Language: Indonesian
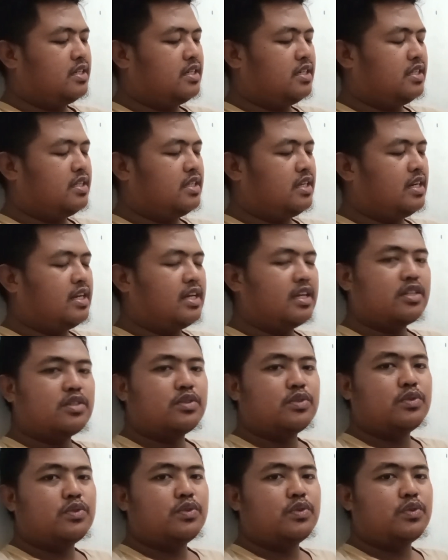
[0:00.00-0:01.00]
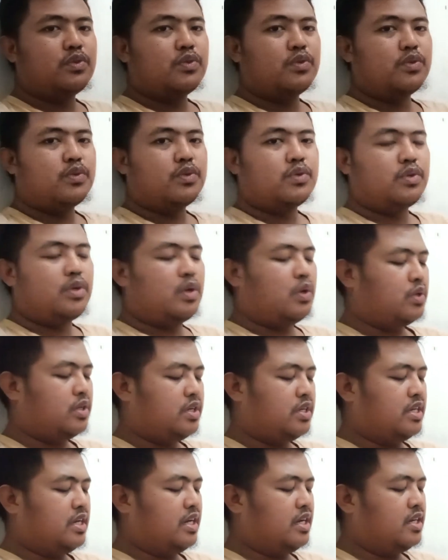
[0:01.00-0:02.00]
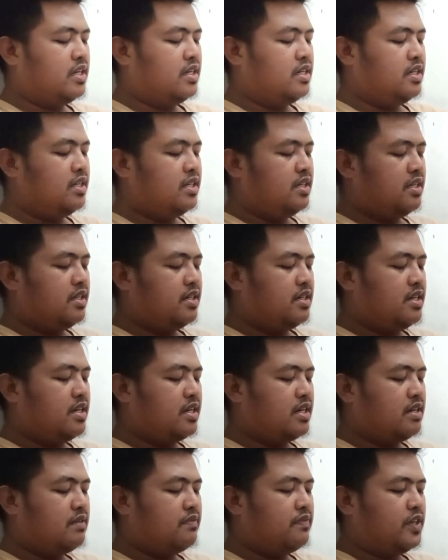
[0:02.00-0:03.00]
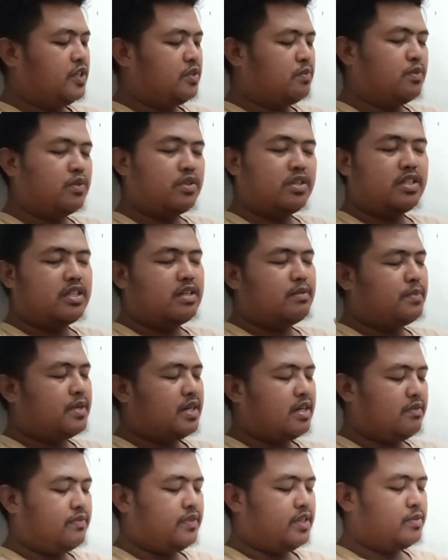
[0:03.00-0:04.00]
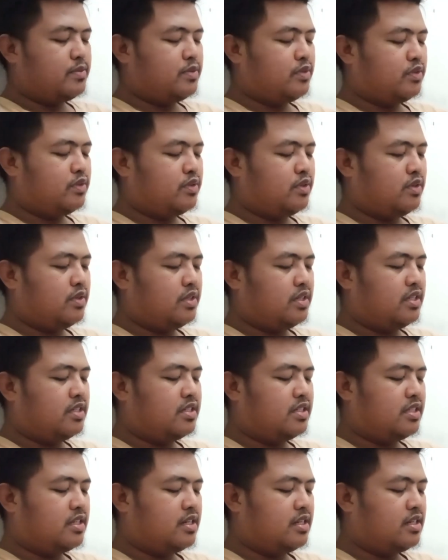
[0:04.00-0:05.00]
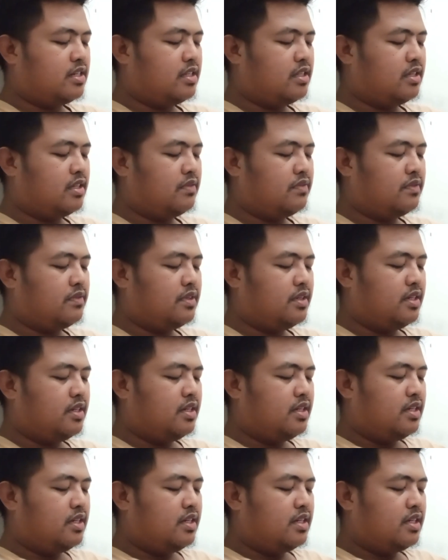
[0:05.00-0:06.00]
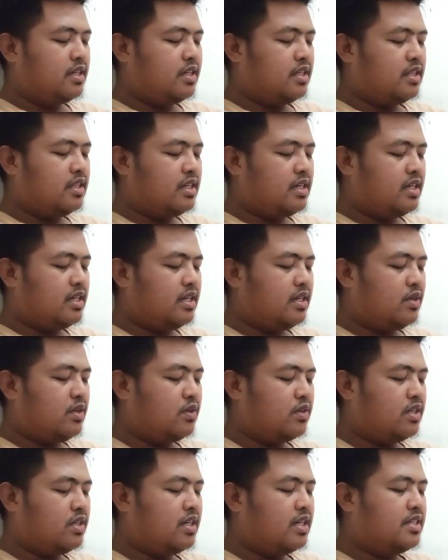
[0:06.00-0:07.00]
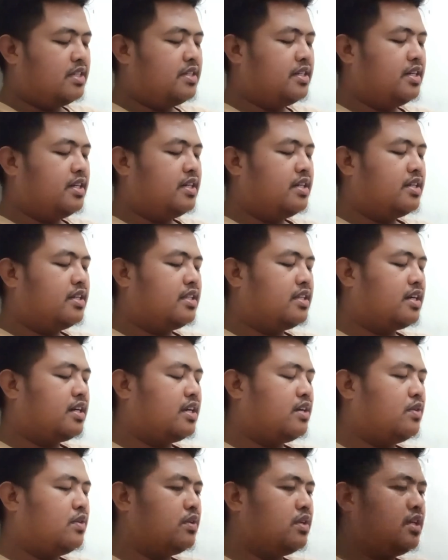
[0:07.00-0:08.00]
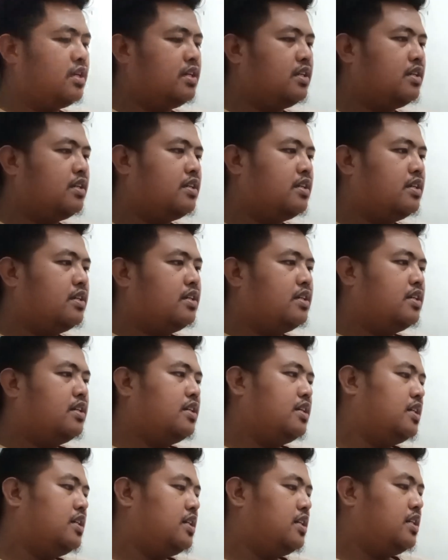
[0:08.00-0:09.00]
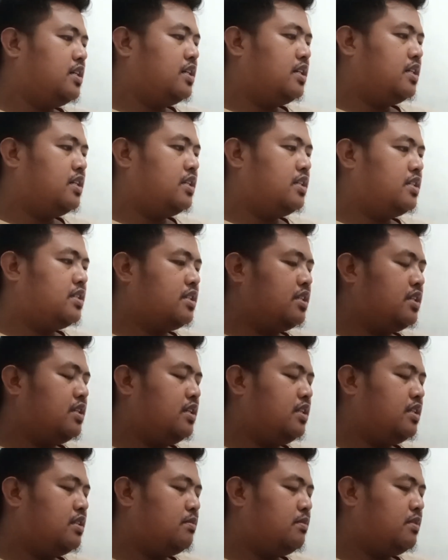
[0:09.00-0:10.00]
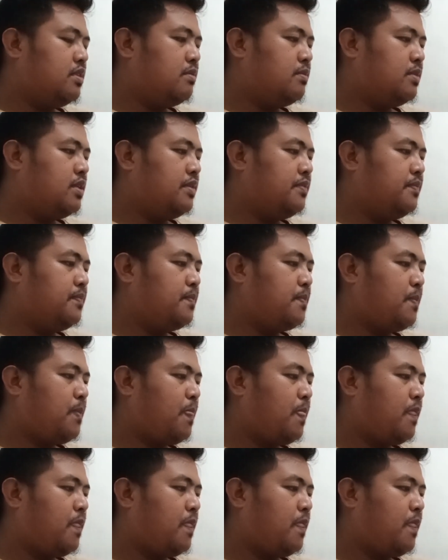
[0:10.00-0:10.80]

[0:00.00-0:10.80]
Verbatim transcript: kita langsung login ya dengan Facebook kita pakai Facebook untuk login di chat alternatif kita login aja tekan login di sini teman-teman